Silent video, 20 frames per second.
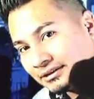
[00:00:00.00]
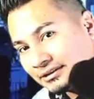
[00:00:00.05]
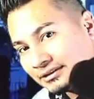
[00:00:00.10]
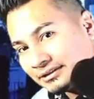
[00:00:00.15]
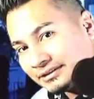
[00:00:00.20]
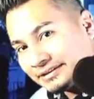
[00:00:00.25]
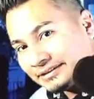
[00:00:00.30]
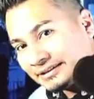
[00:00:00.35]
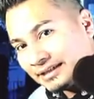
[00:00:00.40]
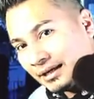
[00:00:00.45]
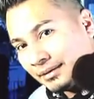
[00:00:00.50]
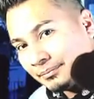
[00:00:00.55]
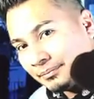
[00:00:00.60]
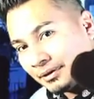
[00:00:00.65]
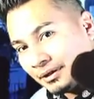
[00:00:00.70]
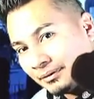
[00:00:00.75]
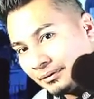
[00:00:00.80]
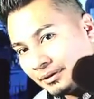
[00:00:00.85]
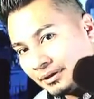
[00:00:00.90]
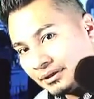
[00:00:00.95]

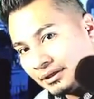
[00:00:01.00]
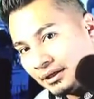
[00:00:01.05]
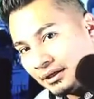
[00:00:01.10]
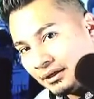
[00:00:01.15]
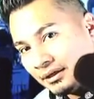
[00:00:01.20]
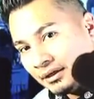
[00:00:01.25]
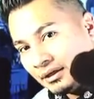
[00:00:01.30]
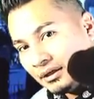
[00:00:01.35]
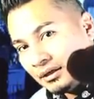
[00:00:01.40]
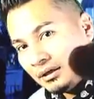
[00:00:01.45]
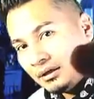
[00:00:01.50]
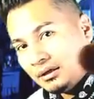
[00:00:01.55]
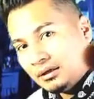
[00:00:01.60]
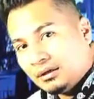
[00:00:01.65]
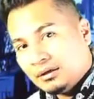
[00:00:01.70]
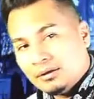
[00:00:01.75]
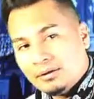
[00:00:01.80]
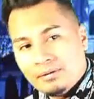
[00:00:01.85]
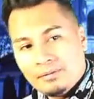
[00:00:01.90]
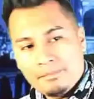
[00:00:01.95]
Zambia, ¿verdad?
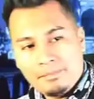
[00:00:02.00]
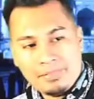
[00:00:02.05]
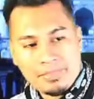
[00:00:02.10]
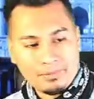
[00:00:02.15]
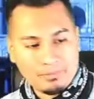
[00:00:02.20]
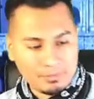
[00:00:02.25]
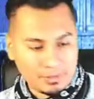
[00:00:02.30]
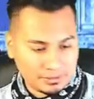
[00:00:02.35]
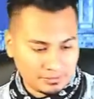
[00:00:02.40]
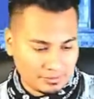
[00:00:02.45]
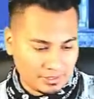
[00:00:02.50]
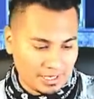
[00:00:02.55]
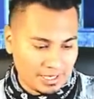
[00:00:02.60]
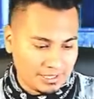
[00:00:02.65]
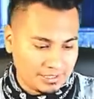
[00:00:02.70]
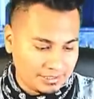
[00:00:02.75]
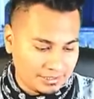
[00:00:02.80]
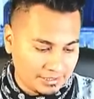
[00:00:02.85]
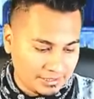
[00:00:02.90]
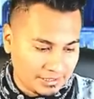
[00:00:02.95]
Bueno,
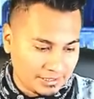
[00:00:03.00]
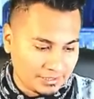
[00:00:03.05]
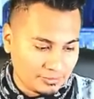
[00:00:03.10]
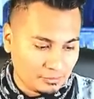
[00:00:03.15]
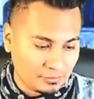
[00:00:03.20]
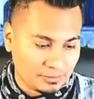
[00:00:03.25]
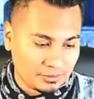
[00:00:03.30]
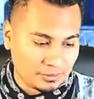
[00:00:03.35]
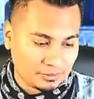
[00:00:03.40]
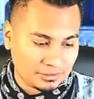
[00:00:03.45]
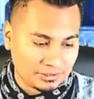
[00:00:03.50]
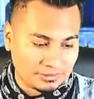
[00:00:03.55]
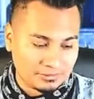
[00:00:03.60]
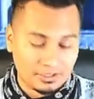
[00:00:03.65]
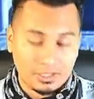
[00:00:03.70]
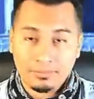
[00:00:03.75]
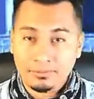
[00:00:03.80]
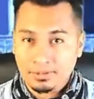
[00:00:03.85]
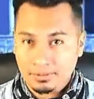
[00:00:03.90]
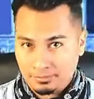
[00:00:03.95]
ahí el número de Zambia.